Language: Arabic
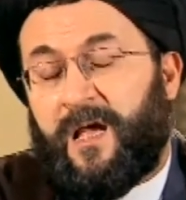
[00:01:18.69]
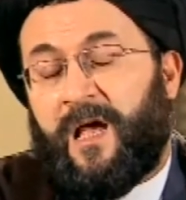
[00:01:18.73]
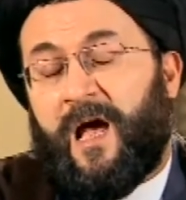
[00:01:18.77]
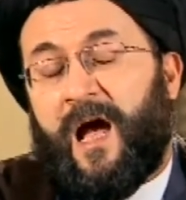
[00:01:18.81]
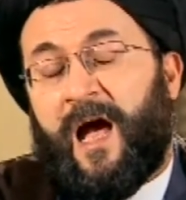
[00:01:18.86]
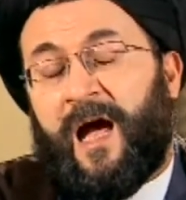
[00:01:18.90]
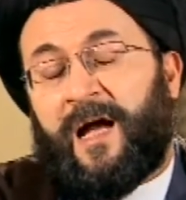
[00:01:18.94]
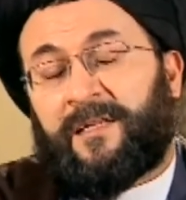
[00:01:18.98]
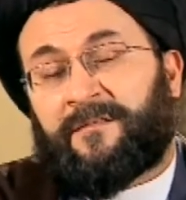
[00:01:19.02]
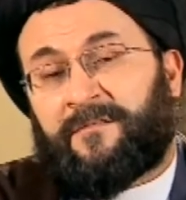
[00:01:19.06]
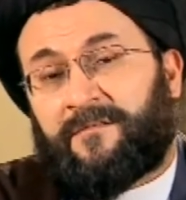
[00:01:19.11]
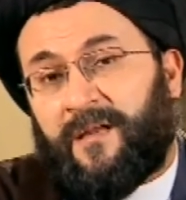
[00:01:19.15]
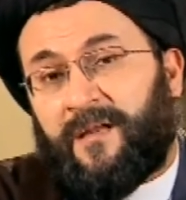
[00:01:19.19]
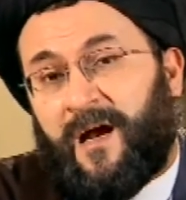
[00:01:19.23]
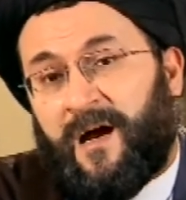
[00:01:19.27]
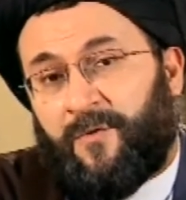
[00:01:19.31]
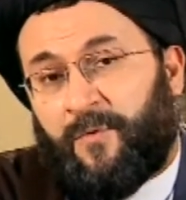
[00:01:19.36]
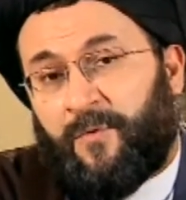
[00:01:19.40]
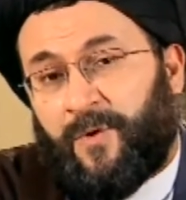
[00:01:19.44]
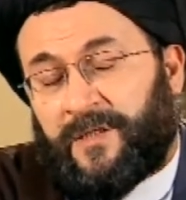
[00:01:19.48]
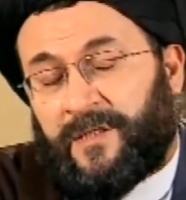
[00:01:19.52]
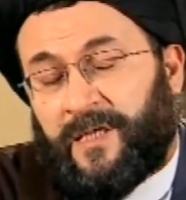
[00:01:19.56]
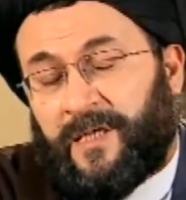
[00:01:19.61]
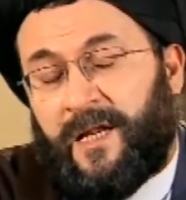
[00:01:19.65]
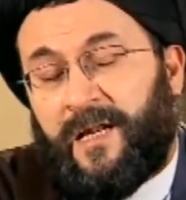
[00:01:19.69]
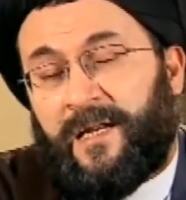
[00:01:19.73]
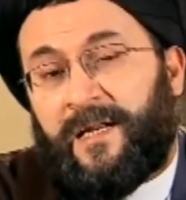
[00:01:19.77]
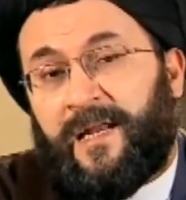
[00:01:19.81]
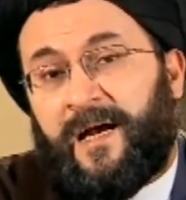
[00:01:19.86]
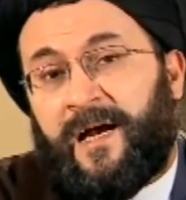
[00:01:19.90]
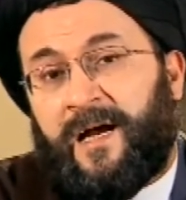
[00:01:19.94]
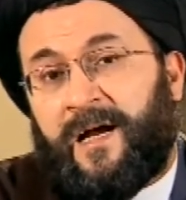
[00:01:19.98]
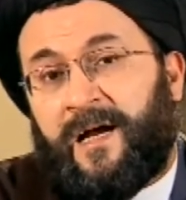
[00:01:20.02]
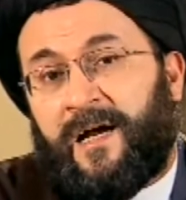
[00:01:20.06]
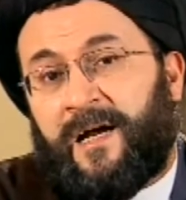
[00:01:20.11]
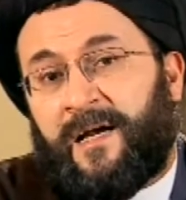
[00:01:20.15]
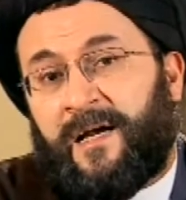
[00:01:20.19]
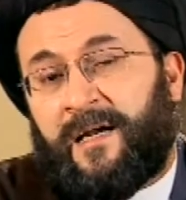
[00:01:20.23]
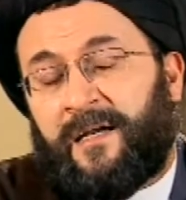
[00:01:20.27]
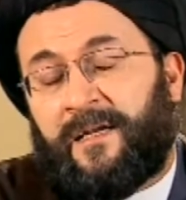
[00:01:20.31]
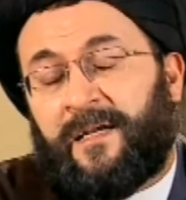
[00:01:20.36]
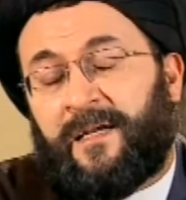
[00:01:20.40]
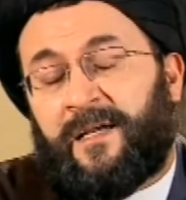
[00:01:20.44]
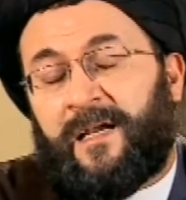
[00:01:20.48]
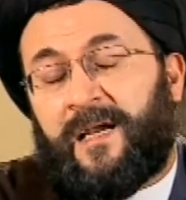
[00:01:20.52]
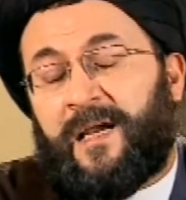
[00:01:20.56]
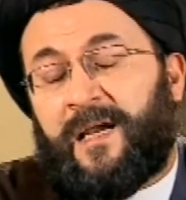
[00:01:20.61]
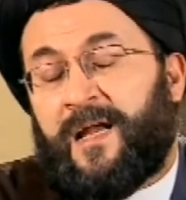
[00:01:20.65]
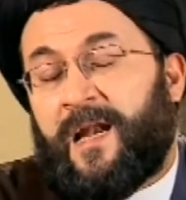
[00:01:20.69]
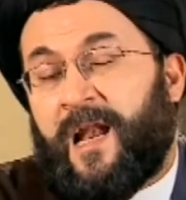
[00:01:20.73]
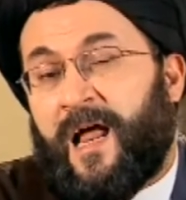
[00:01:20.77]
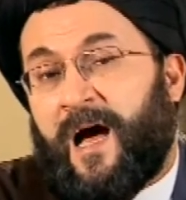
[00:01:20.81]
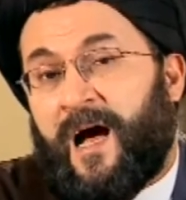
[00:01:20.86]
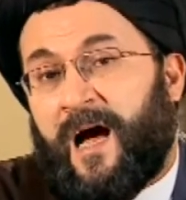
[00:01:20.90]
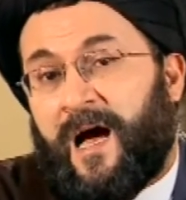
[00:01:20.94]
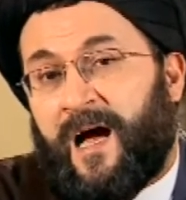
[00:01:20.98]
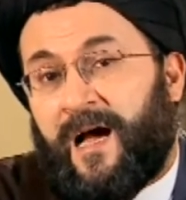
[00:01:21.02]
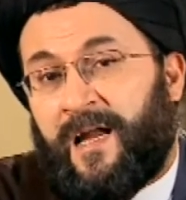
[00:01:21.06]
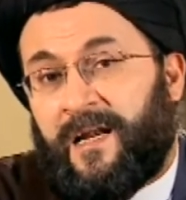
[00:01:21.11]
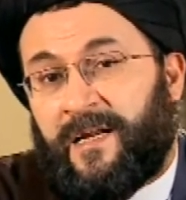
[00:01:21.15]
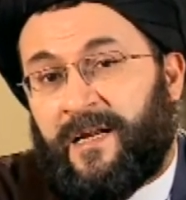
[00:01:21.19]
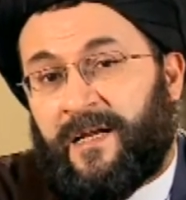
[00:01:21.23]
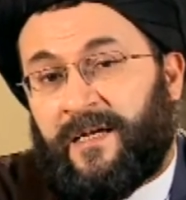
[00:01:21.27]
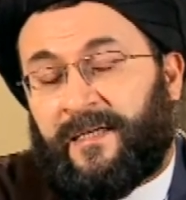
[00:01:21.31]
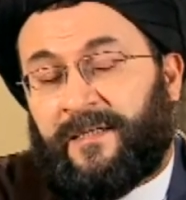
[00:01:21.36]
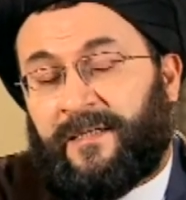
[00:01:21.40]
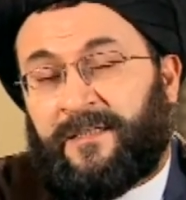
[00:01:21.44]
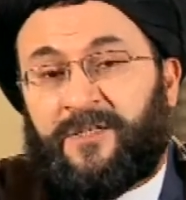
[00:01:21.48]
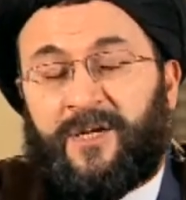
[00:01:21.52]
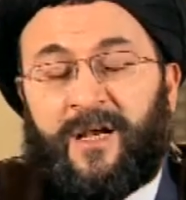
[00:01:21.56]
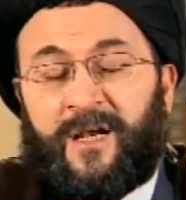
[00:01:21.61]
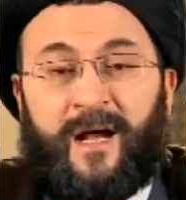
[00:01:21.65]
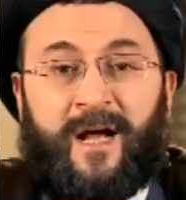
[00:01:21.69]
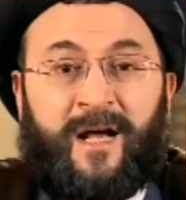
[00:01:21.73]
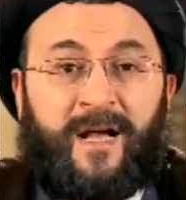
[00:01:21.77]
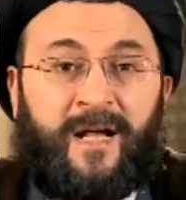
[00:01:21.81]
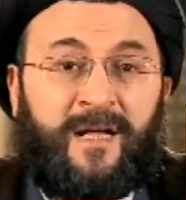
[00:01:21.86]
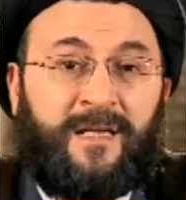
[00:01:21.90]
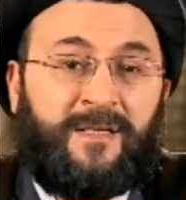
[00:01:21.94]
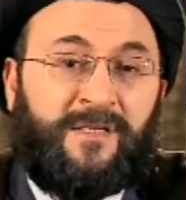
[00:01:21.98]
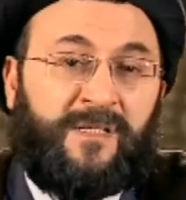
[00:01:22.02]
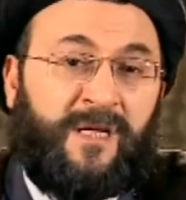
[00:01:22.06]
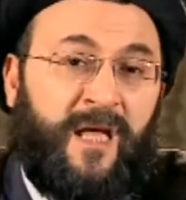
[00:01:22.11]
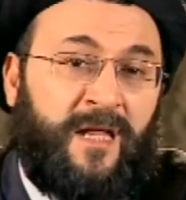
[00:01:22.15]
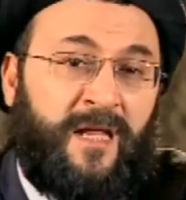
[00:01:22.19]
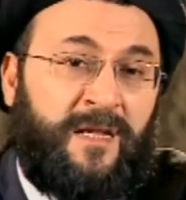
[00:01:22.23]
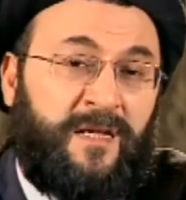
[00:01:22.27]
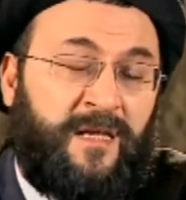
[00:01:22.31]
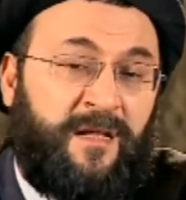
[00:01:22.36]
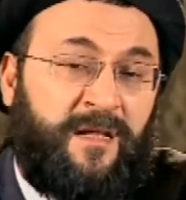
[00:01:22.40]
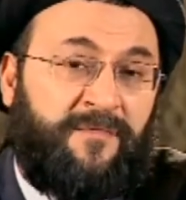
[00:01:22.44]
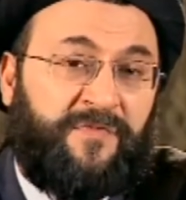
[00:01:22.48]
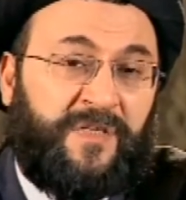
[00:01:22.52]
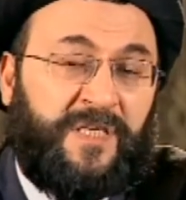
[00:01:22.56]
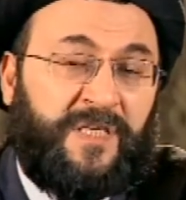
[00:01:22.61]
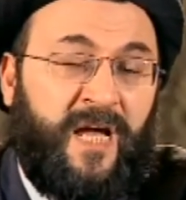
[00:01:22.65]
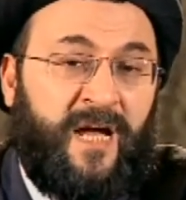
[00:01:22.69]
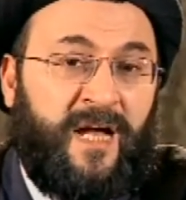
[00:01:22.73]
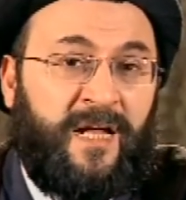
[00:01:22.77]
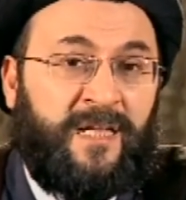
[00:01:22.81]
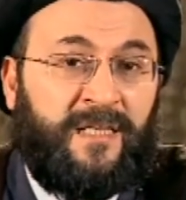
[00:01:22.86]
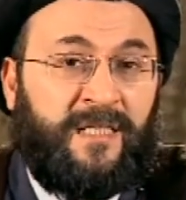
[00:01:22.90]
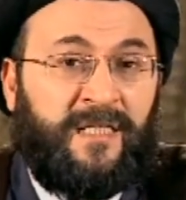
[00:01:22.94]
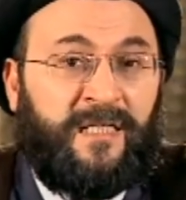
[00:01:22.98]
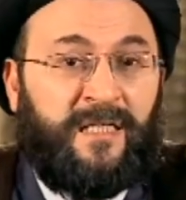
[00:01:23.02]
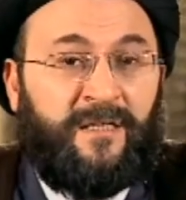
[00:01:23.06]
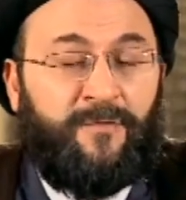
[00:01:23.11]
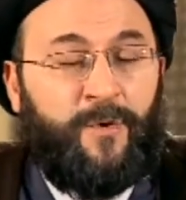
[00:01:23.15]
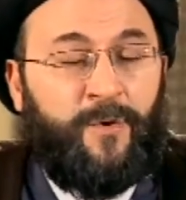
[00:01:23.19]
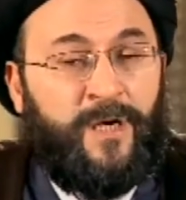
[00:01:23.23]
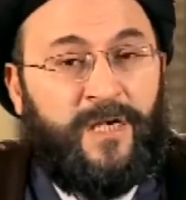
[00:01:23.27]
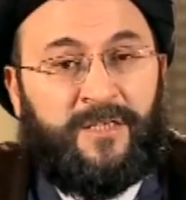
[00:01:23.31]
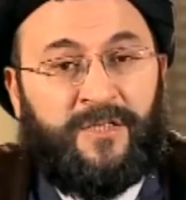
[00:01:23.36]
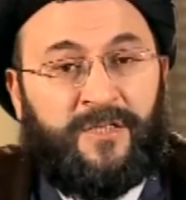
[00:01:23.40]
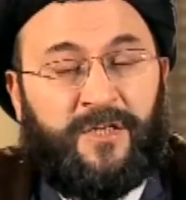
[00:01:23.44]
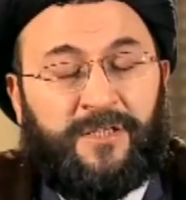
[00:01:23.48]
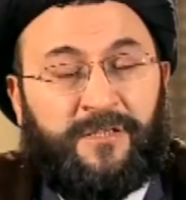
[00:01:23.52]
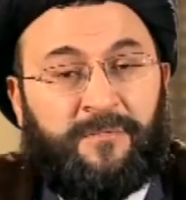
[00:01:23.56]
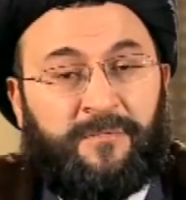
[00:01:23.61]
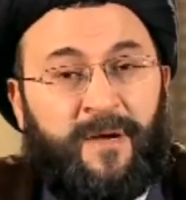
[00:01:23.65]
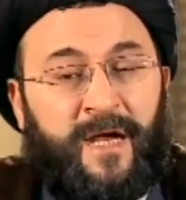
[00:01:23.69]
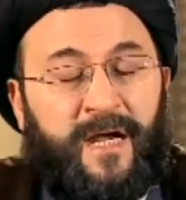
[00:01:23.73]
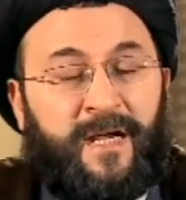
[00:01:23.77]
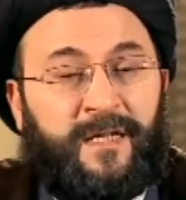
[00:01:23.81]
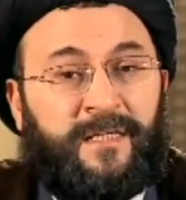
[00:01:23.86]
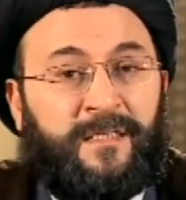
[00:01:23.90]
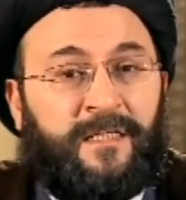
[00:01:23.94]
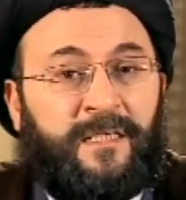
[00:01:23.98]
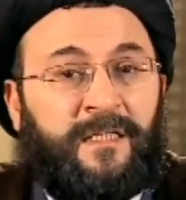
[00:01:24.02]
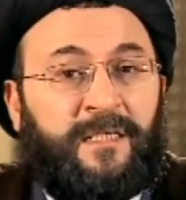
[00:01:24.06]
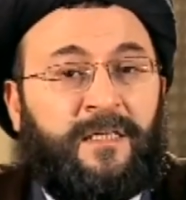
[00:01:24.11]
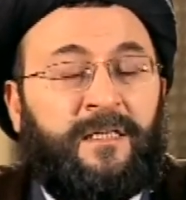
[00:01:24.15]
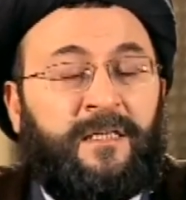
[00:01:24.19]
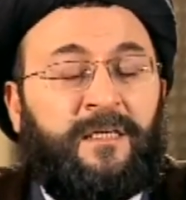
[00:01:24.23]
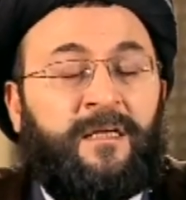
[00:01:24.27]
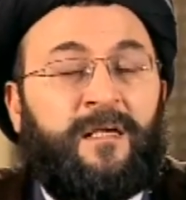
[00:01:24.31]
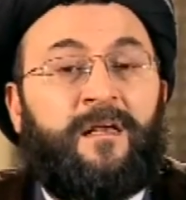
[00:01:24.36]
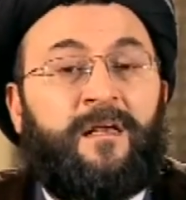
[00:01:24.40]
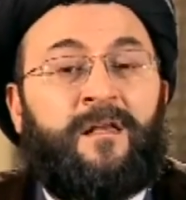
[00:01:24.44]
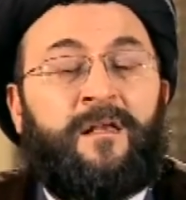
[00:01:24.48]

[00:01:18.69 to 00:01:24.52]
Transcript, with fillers: حتى وصلنا الى الاعجاز النفساني والجسماني